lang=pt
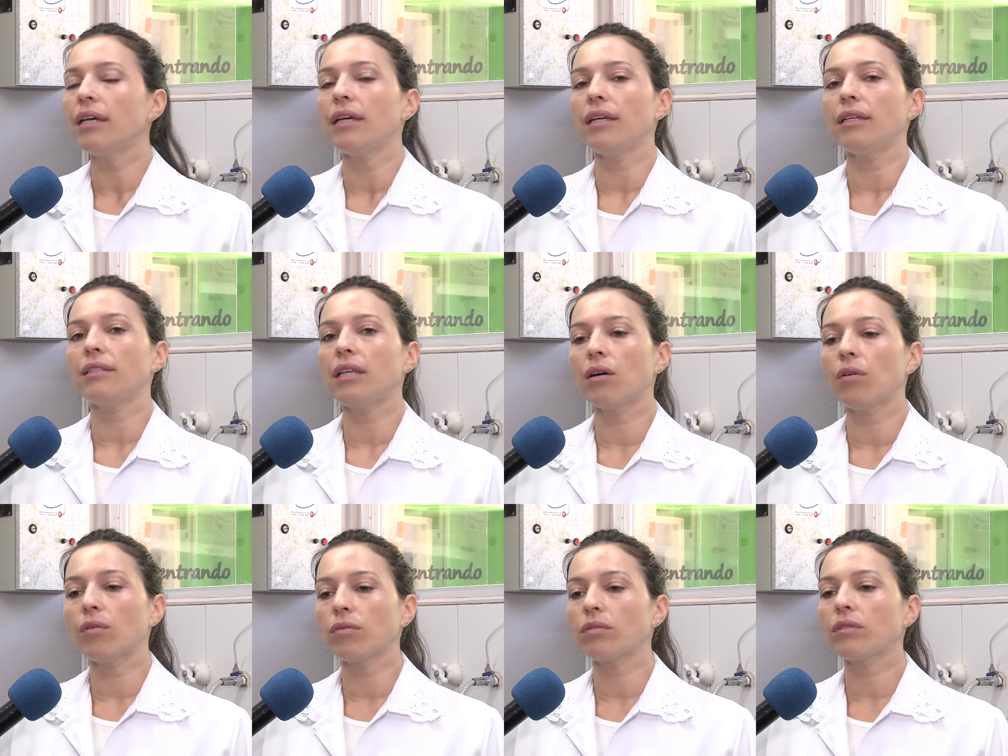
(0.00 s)

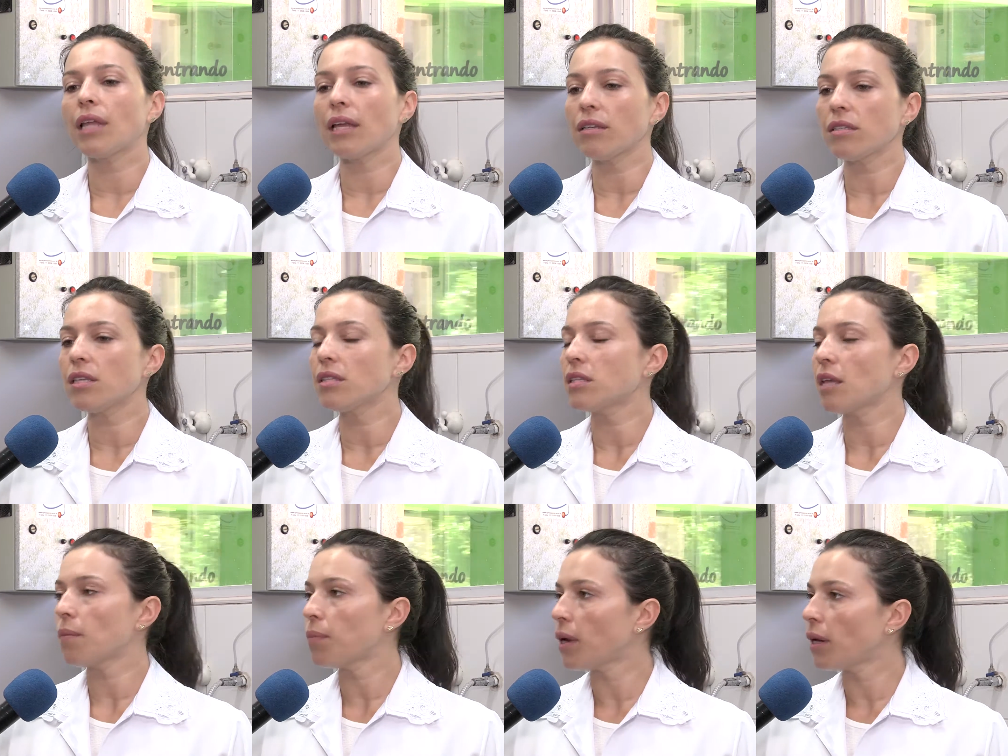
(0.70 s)
Então tem que ser
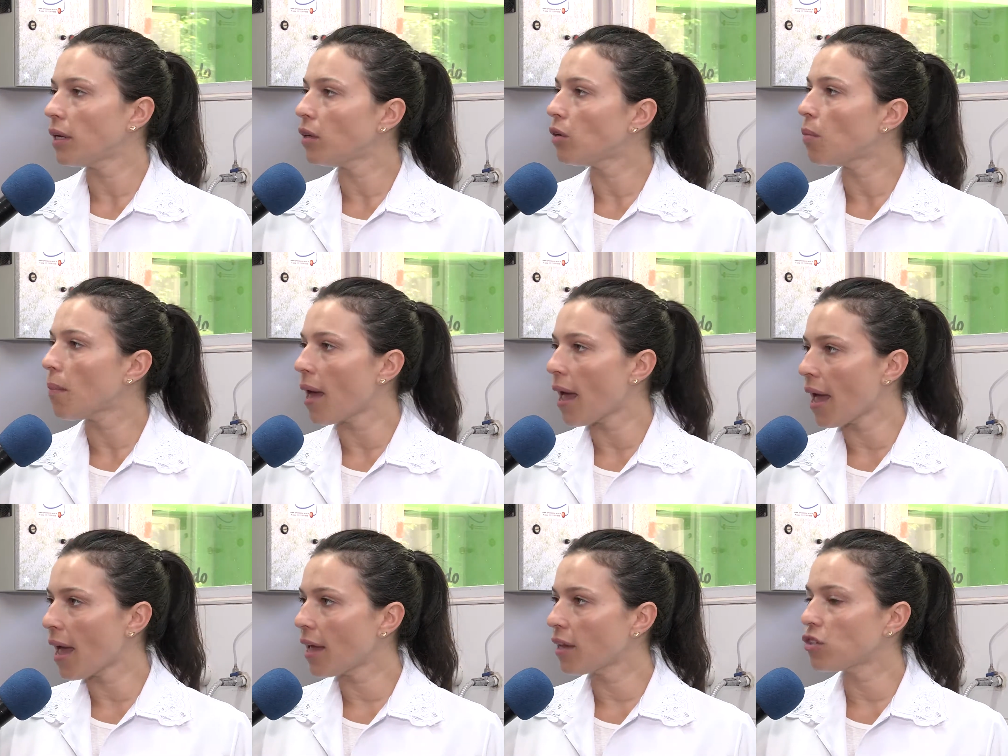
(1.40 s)
sempre ali no
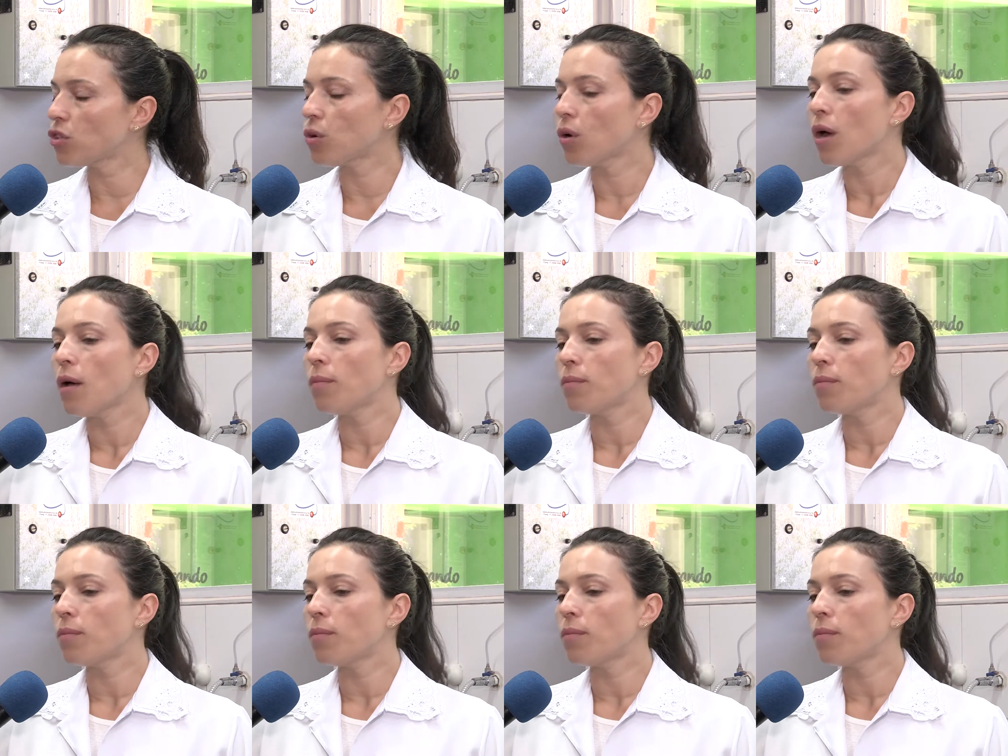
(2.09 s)
médio,